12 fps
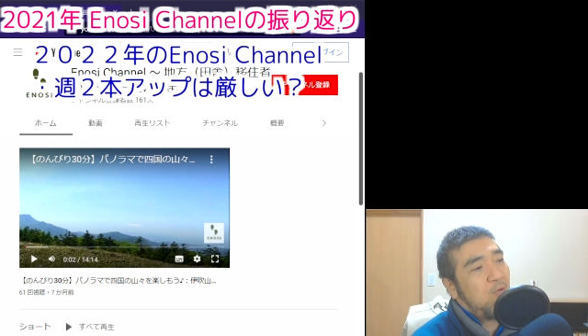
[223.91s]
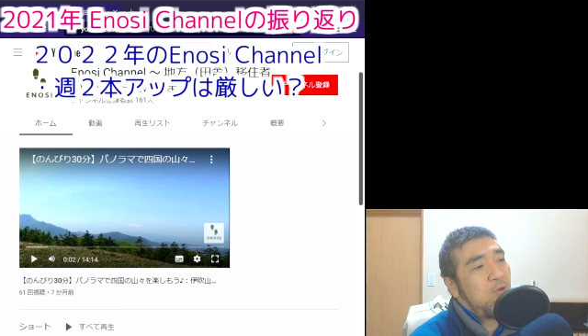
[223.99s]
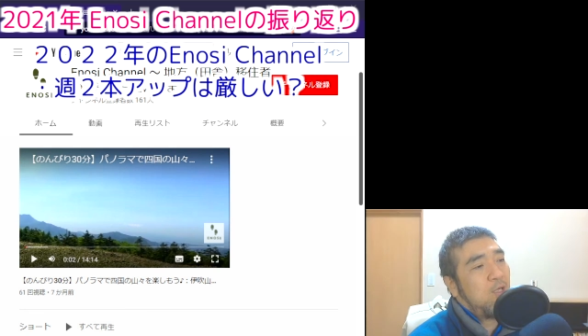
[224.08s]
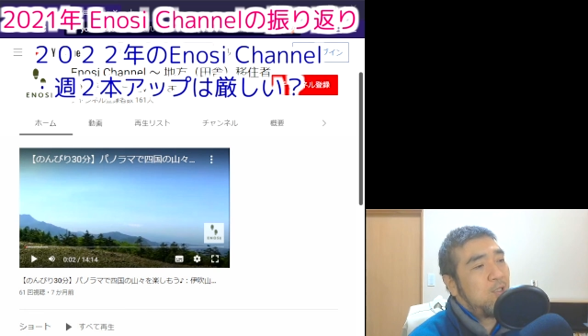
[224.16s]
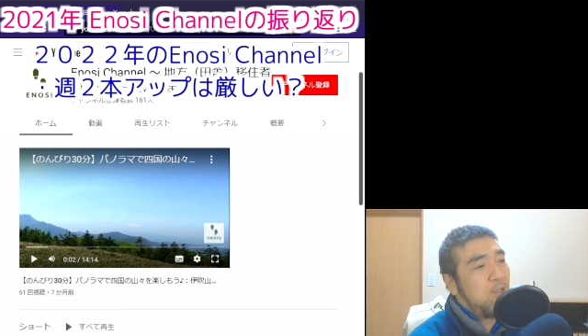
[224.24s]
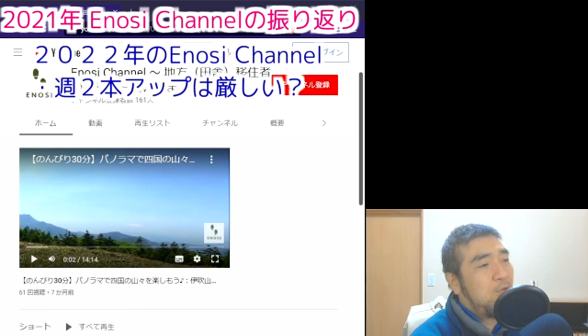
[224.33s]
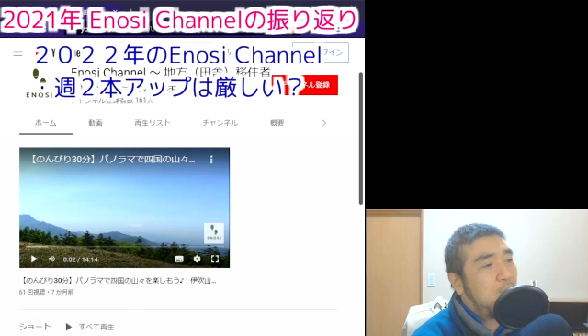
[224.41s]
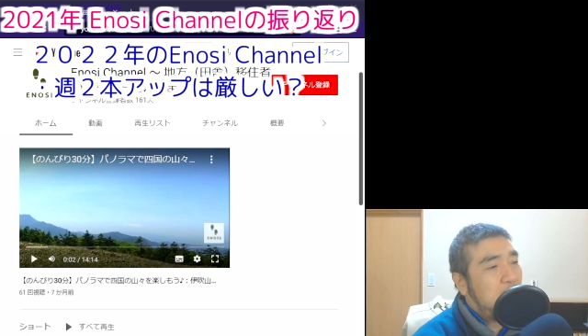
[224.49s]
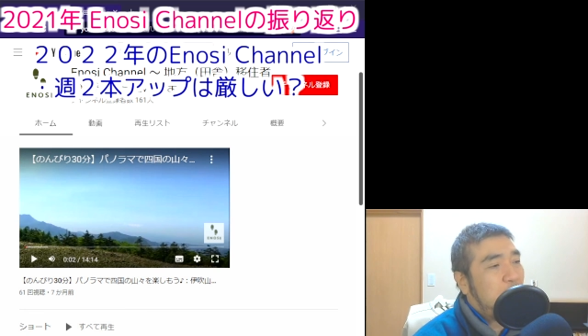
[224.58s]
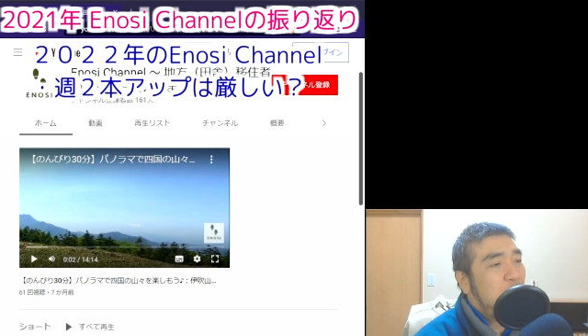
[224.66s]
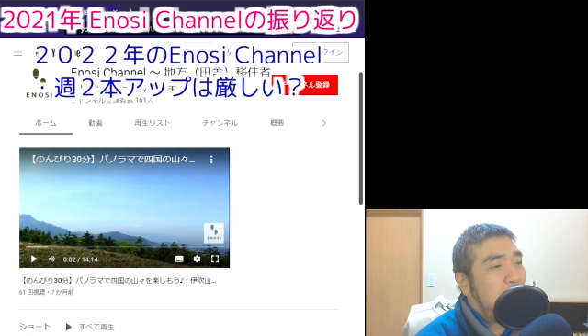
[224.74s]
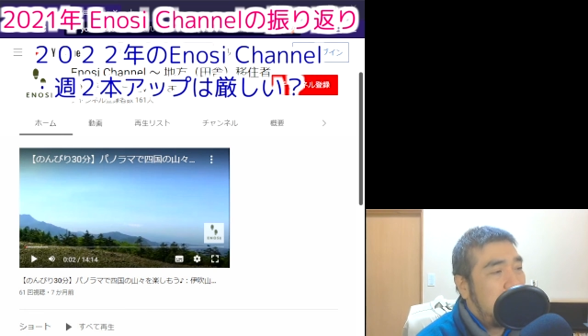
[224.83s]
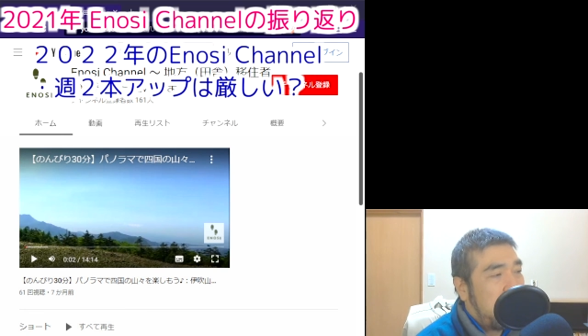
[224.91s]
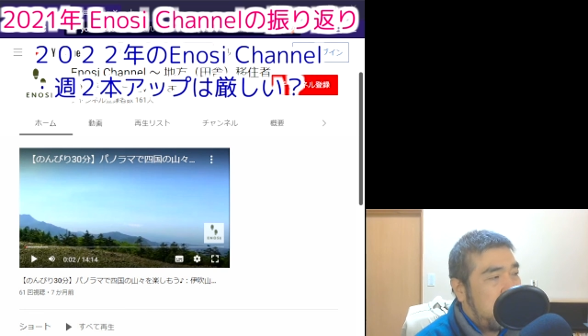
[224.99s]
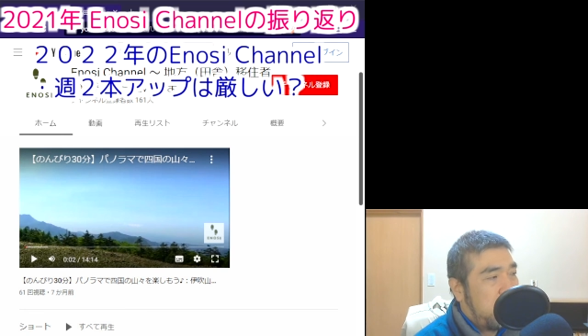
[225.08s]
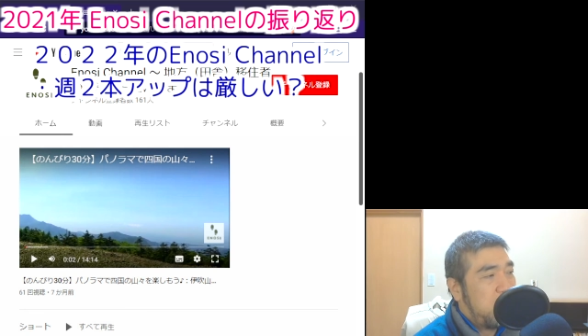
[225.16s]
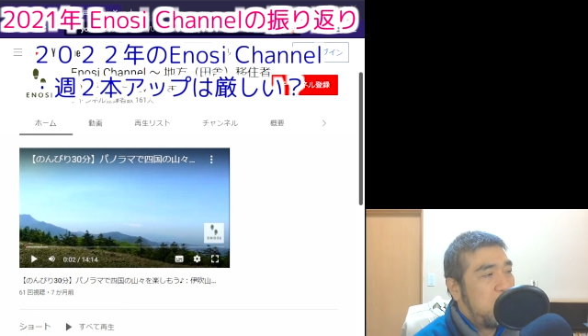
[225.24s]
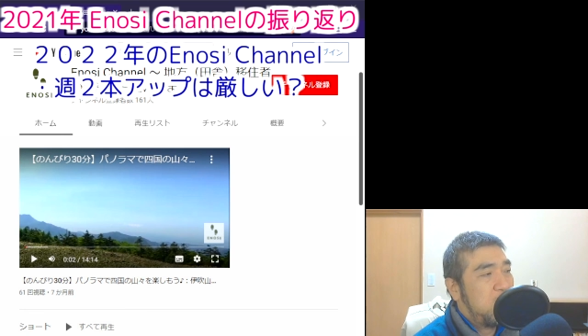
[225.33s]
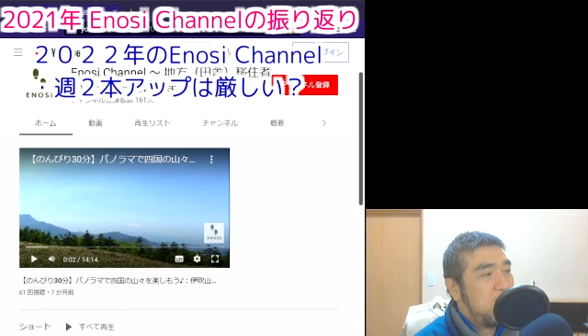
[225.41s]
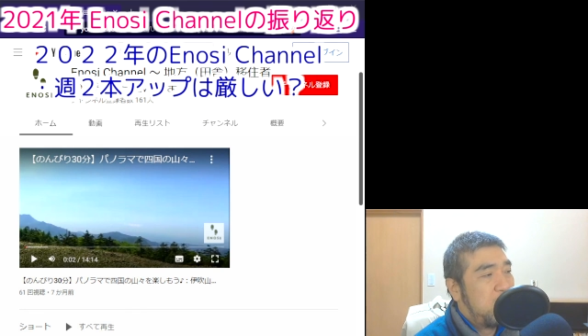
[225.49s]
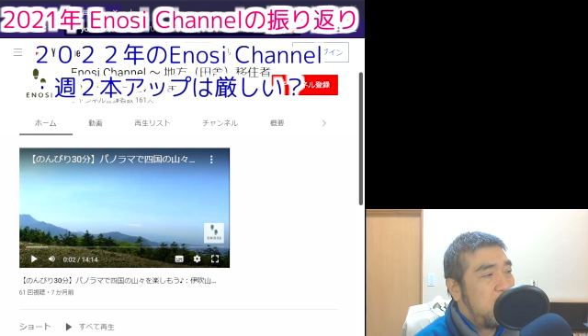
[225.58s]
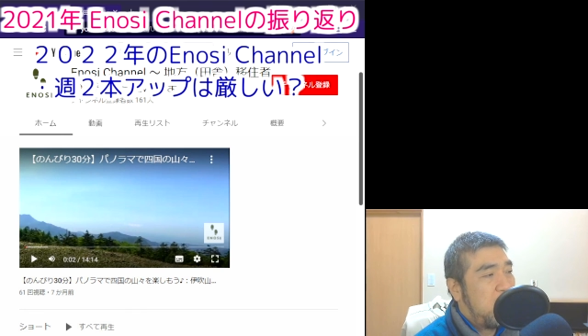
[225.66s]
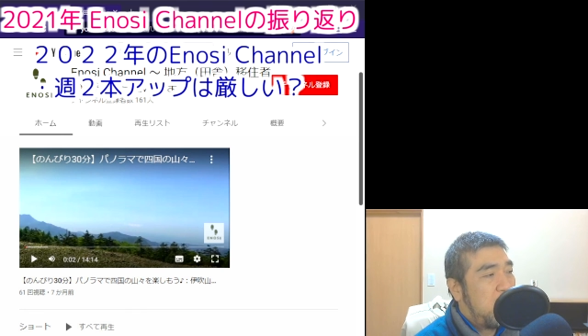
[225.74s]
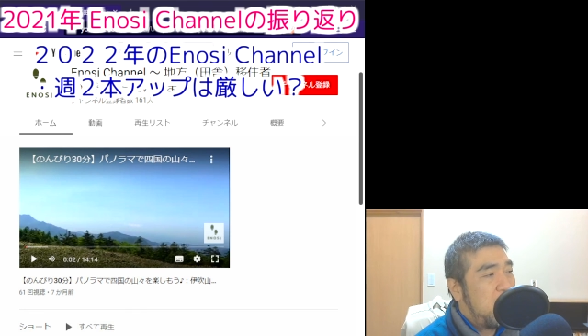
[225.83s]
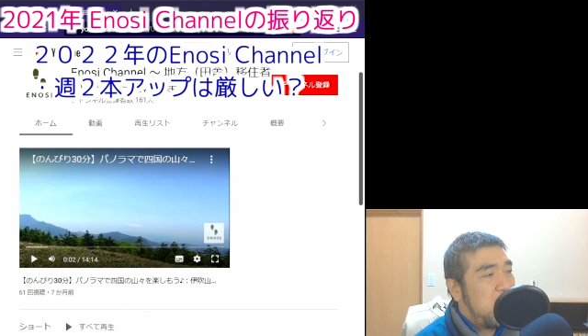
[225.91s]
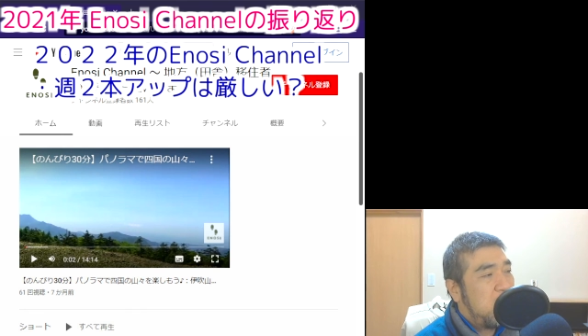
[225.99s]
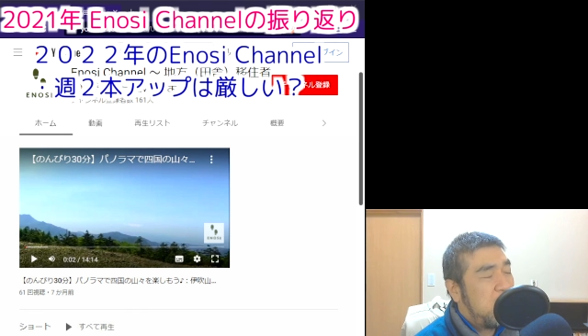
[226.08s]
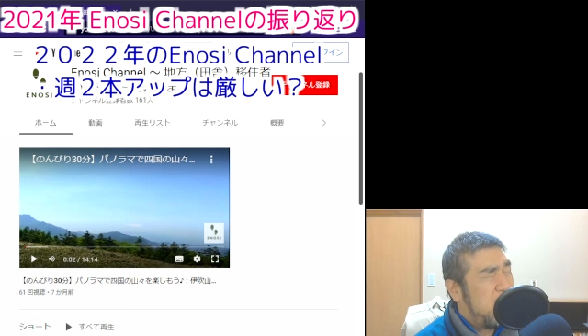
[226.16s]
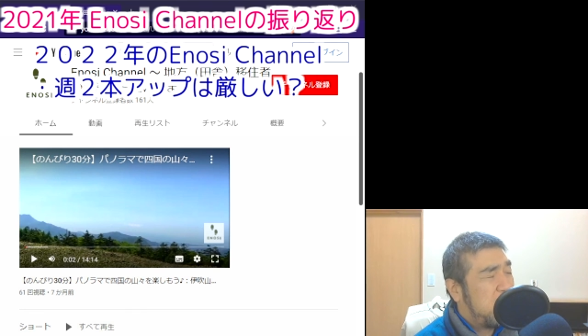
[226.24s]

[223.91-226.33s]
するわけにもいかないんですよね。